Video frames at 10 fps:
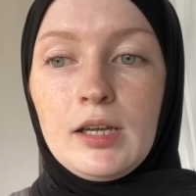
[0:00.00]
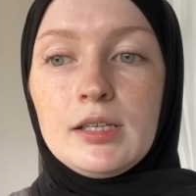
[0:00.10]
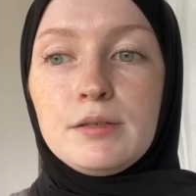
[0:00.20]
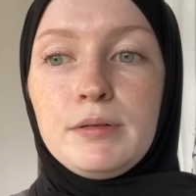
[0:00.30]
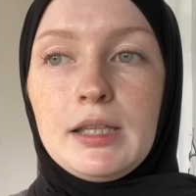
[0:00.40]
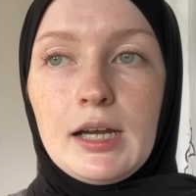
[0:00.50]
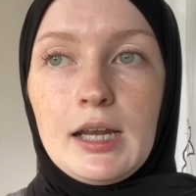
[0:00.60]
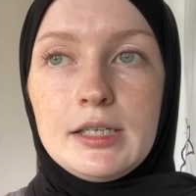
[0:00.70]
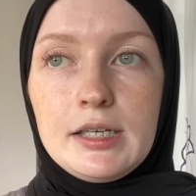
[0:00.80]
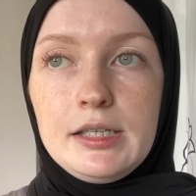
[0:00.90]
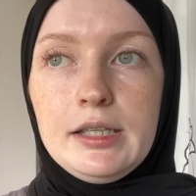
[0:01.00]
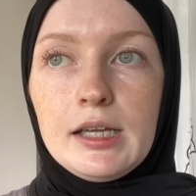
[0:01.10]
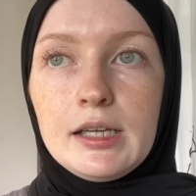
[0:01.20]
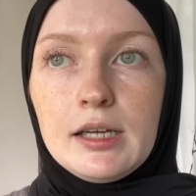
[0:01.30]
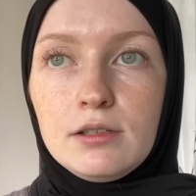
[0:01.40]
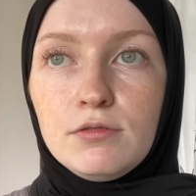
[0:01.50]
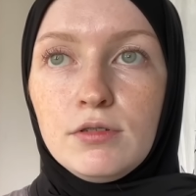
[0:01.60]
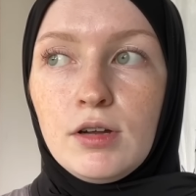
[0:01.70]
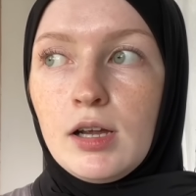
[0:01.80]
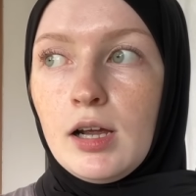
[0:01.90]
sebenarnya ceritanya
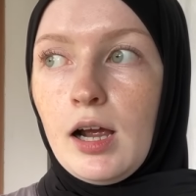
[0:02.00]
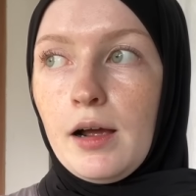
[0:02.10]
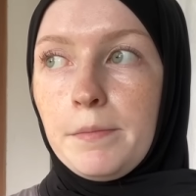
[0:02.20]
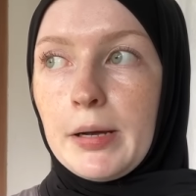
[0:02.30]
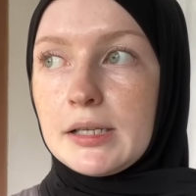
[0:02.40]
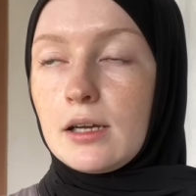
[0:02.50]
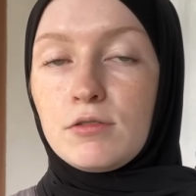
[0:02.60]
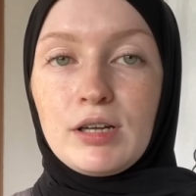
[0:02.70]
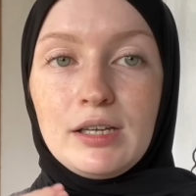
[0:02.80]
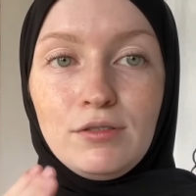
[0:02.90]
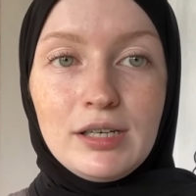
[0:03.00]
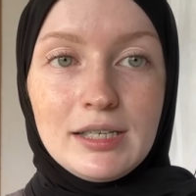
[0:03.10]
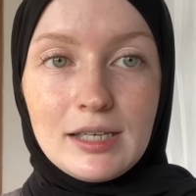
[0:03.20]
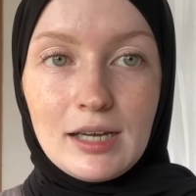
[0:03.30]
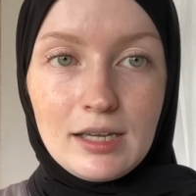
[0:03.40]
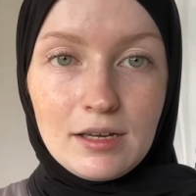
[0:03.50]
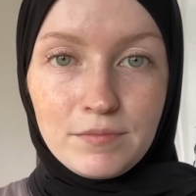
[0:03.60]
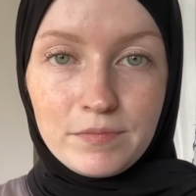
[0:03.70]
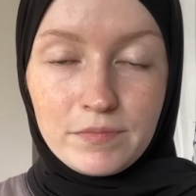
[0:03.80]
itu pas aku ke Indonesia ya